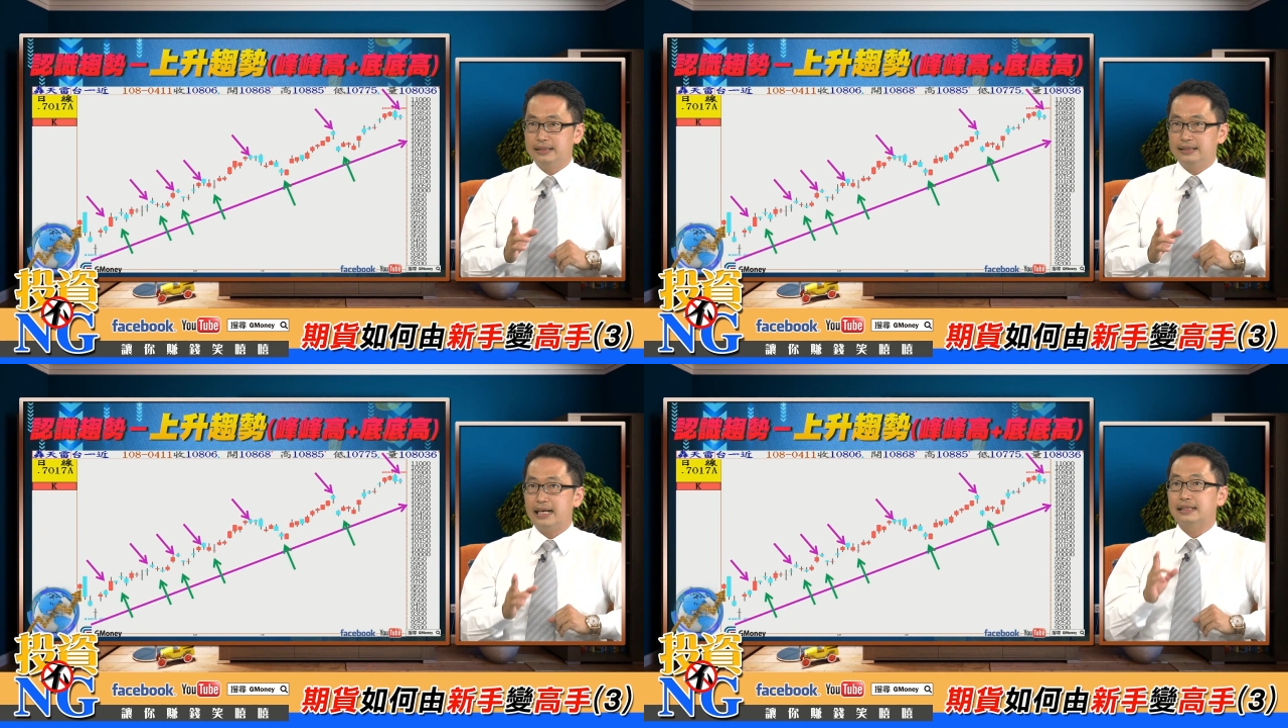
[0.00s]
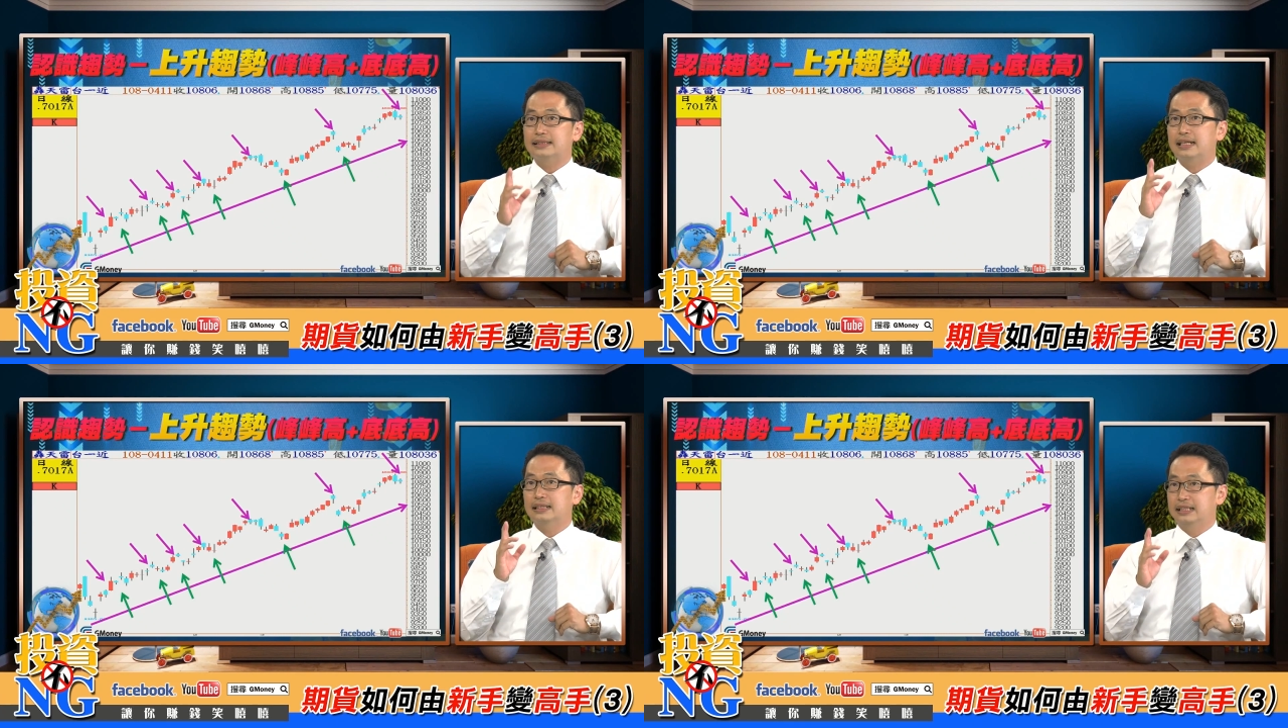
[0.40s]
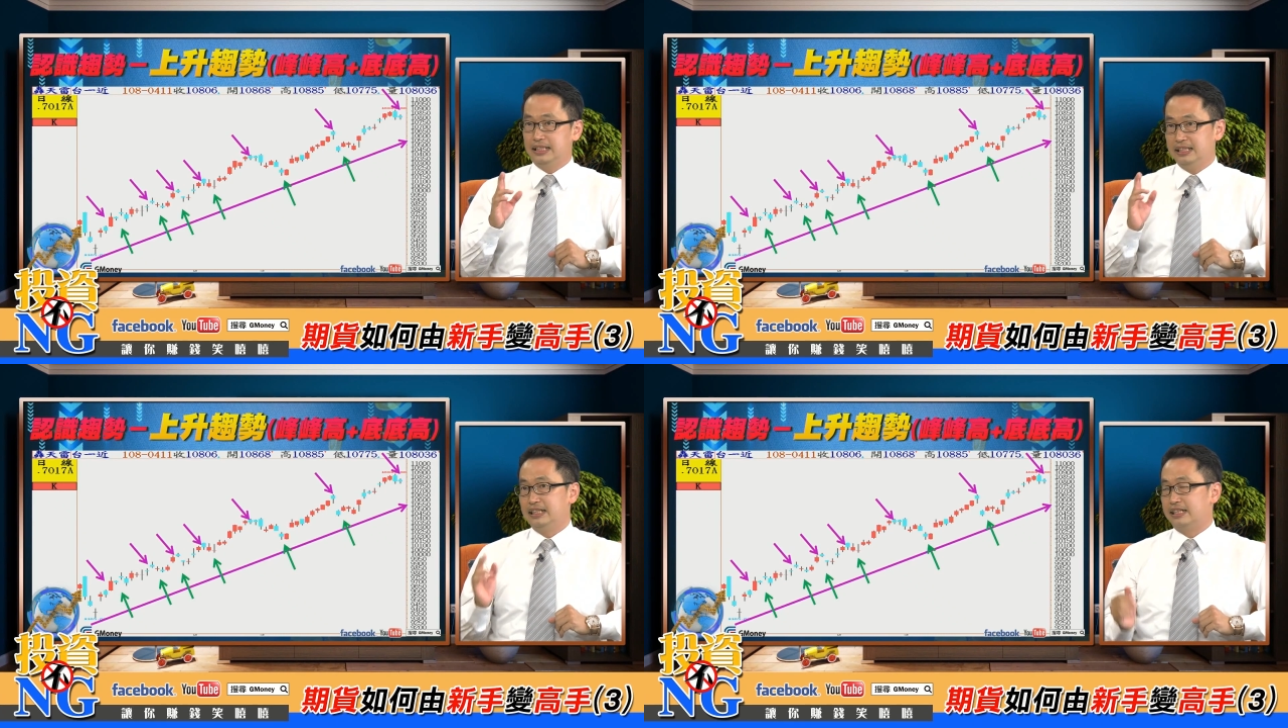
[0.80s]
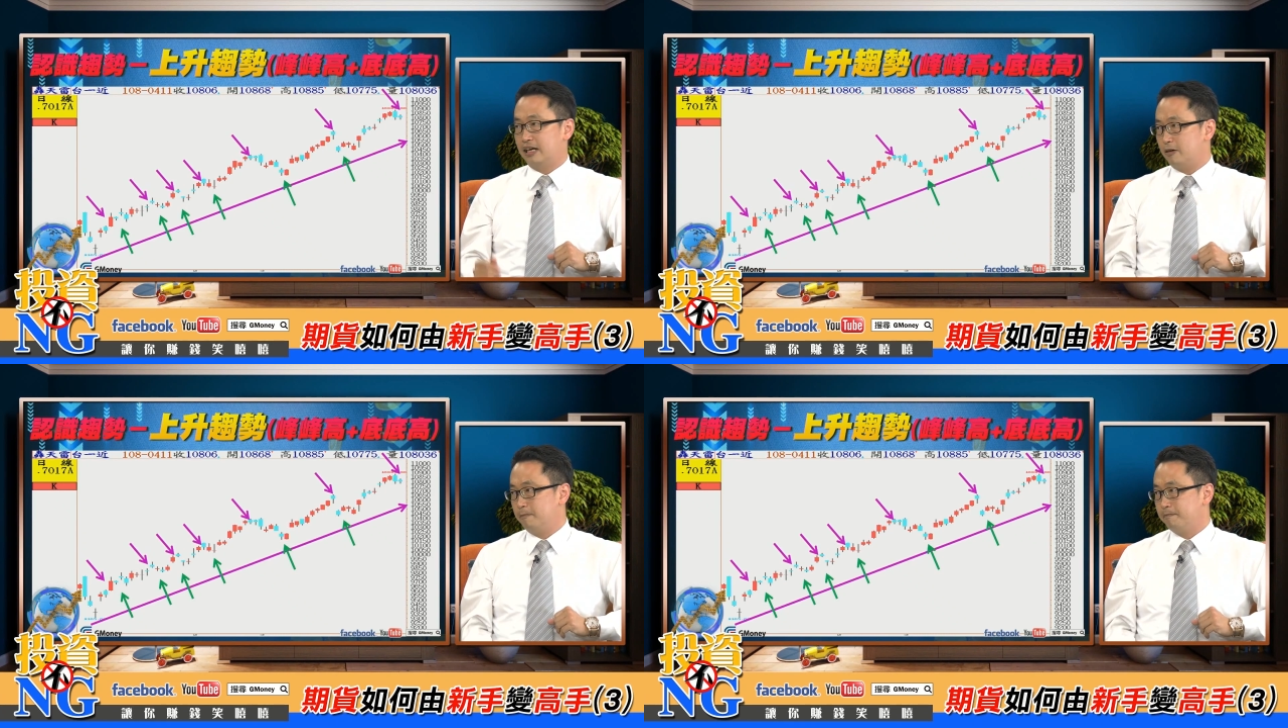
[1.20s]
加上底底
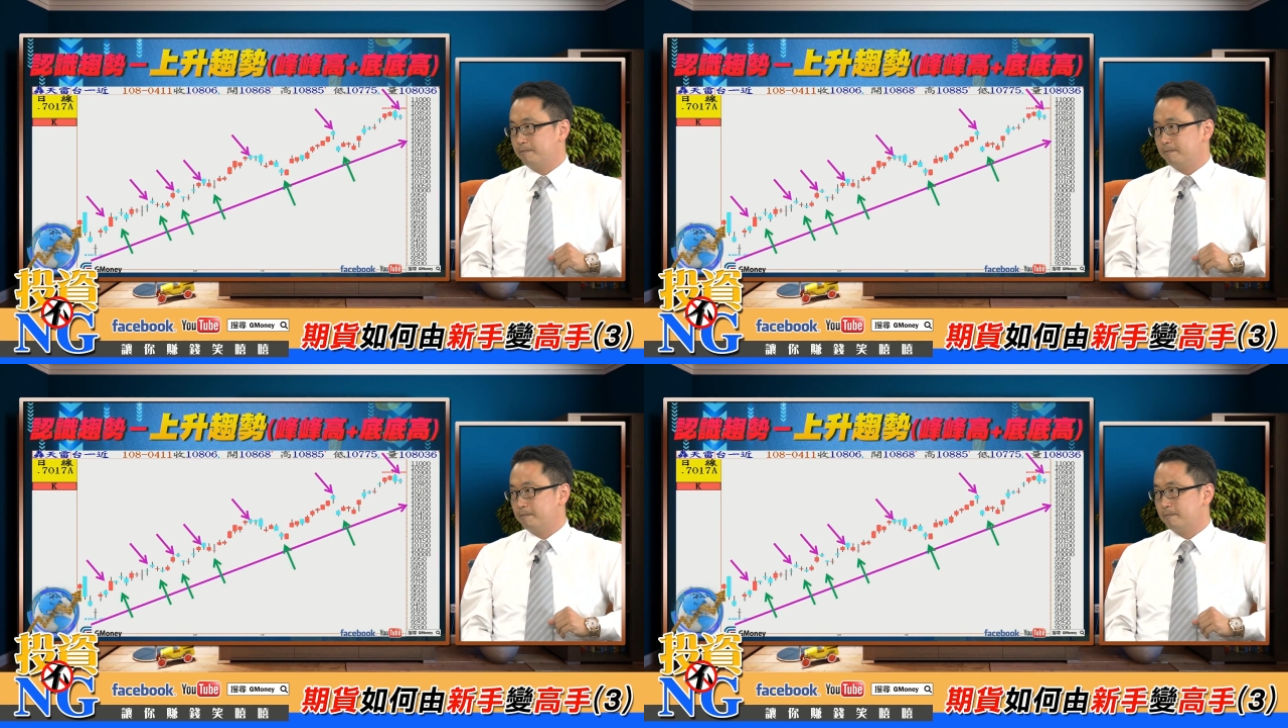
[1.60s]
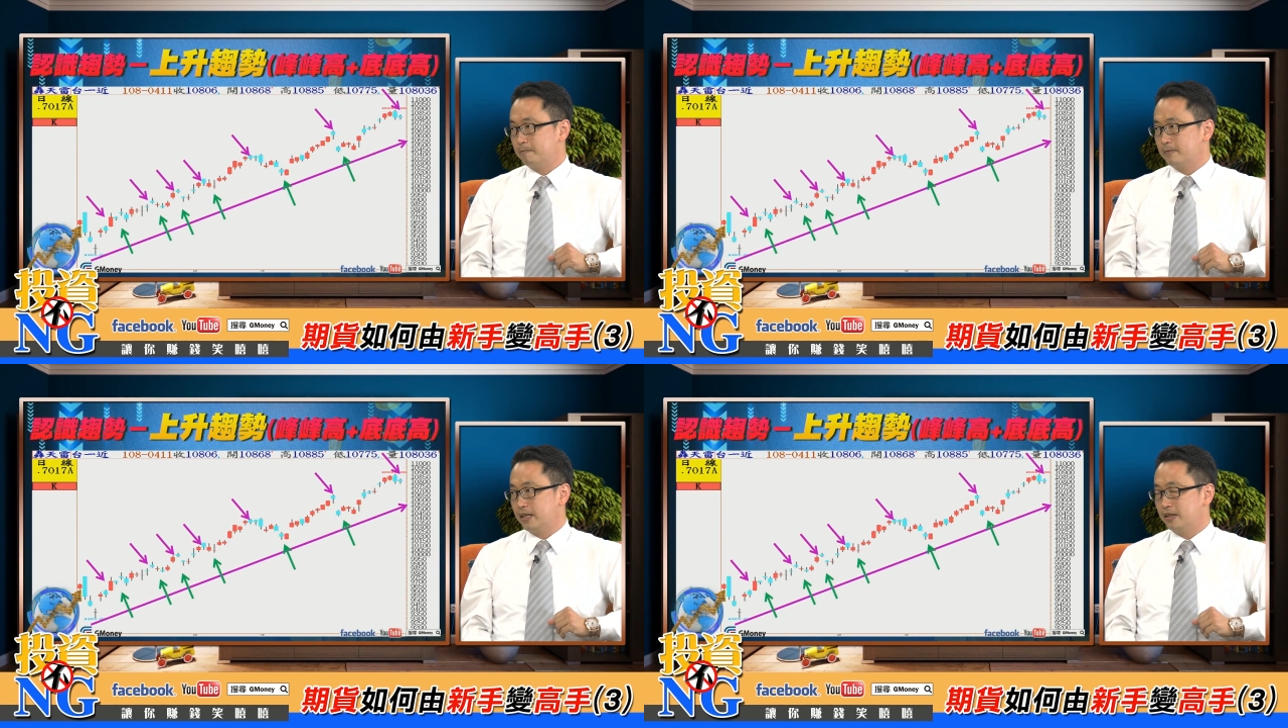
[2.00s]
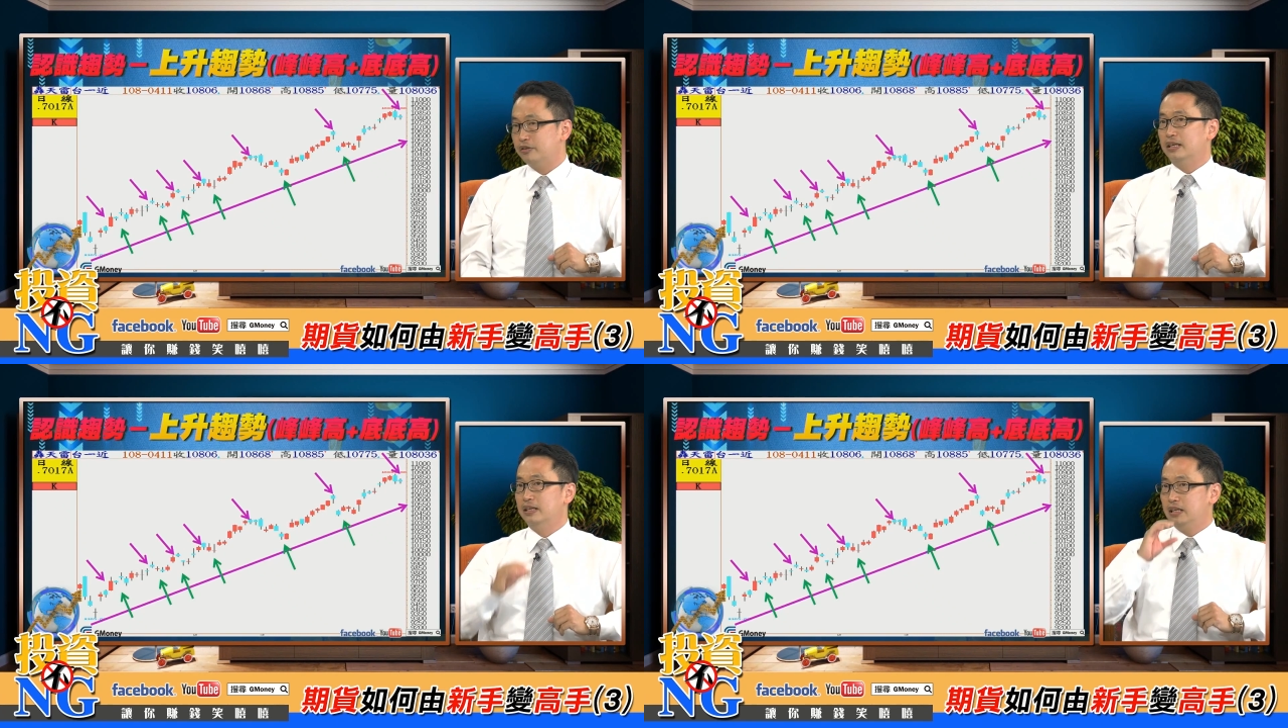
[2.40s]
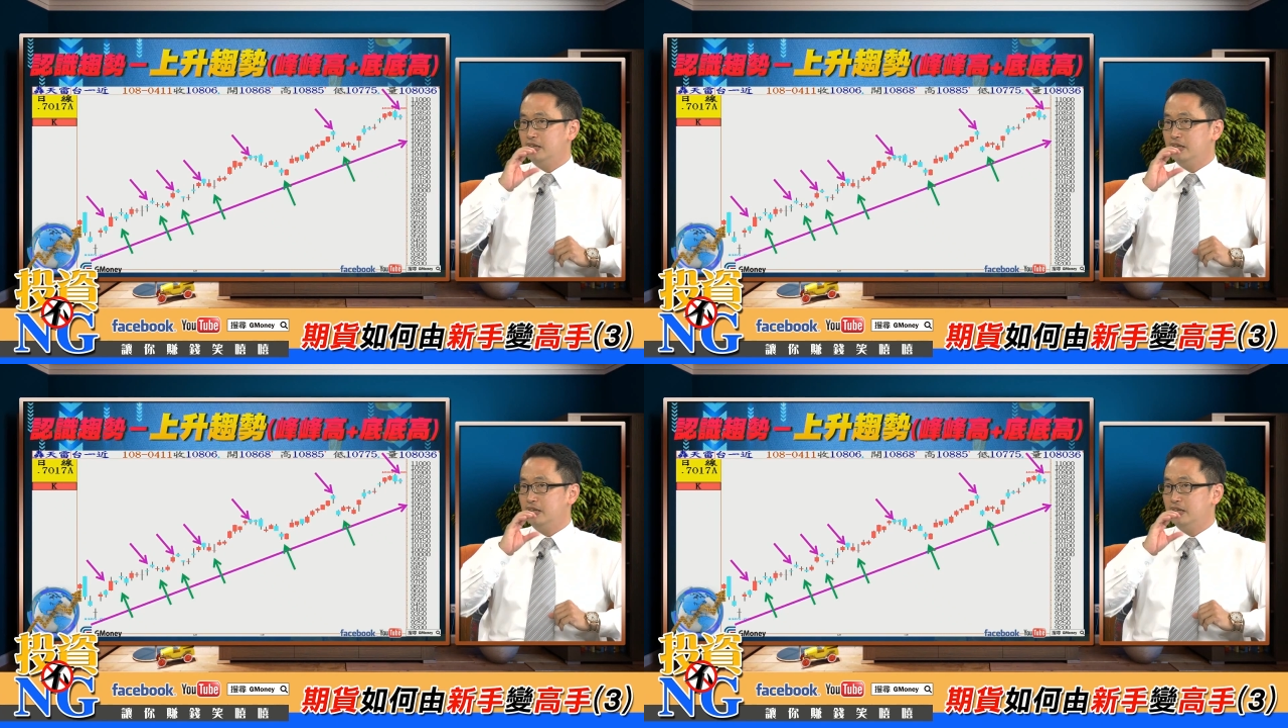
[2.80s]
高，底底高，对，一